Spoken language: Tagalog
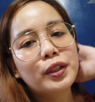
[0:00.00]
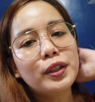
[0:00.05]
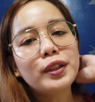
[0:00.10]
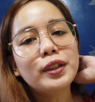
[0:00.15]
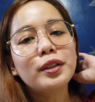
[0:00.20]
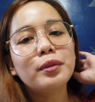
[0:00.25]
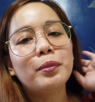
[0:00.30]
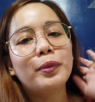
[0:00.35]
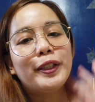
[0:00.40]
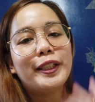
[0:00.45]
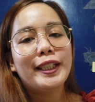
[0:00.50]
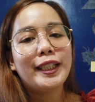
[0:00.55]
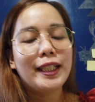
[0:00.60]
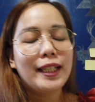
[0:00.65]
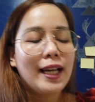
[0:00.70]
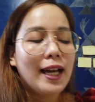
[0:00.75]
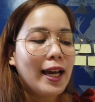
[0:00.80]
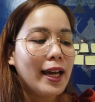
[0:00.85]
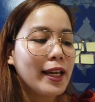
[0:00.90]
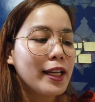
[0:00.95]
Good
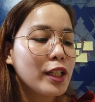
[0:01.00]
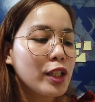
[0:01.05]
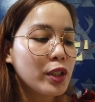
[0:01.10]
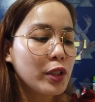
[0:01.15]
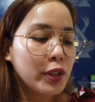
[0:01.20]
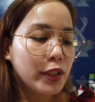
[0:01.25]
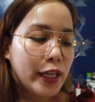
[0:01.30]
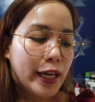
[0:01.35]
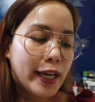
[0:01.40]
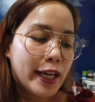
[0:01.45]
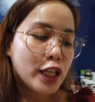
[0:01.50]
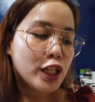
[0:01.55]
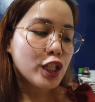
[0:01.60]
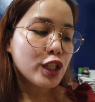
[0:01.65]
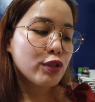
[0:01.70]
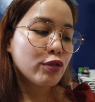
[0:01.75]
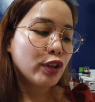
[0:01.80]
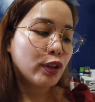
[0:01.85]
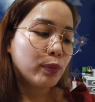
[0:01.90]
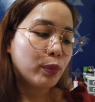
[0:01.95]
morning guys! Today
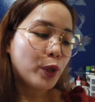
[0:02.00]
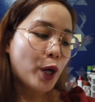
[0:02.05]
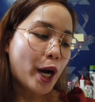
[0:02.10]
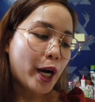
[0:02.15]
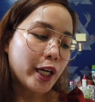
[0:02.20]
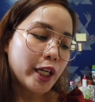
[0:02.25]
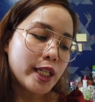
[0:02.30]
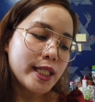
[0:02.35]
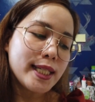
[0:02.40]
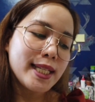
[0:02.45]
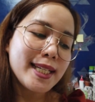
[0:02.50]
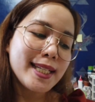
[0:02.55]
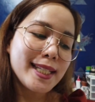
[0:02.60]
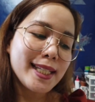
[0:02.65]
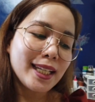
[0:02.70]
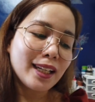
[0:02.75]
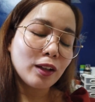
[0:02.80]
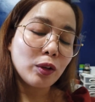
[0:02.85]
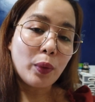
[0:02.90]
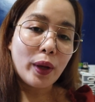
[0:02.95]
is February
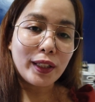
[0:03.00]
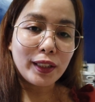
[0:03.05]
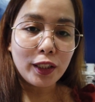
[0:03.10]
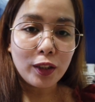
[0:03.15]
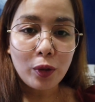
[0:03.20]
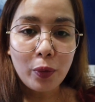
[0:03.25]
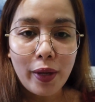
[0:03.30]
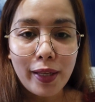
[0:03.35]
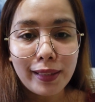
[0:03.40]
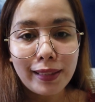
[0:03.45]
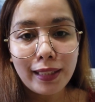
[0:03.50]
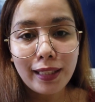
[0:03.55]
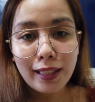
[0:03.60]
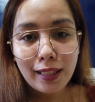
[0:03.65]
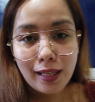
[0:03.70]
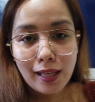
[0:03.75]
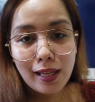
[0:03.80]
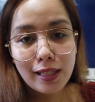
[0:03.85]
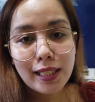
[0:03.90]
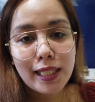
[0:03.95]
16,
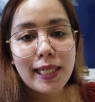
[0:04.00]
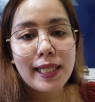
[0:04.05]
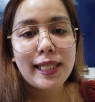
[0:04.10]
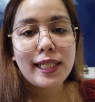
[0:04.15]
2020 and